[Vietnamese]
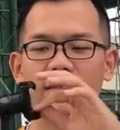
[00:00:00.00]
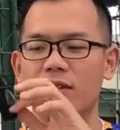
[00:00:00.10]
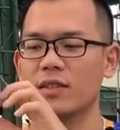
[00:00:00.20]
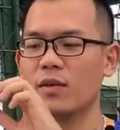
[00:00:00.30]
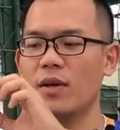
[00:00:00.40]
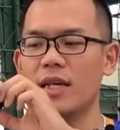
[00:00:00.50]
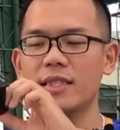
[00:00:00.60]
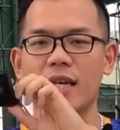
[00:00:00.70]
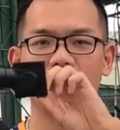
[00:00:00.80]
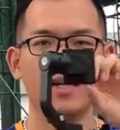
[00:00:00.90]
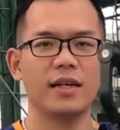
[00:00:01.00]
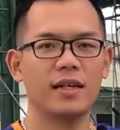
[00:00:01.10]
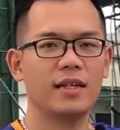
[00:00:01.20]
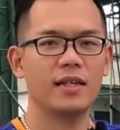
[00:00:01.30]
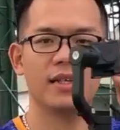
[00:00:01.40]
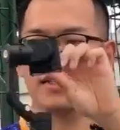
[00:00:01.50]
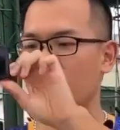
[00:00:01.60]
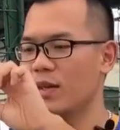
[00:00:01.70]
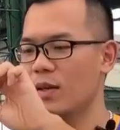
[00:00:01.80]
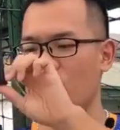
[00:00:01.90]
và sau đó là sẽ
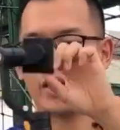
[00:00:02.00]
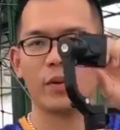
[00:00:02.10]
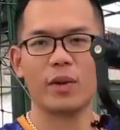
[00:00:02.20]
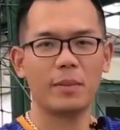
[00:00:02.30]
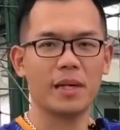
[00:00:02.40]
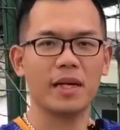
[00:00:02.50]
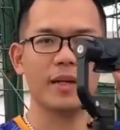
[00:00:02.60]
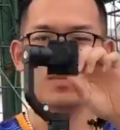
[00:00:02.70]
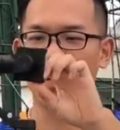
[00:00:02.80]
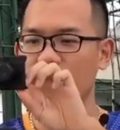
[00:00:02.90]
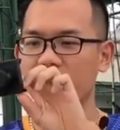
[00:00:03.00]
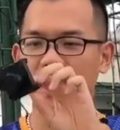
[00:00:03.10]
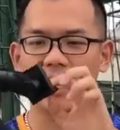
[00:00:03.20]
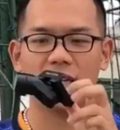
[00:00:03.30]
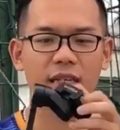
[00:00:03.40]
quay quay bằng cái gimbal như thế này.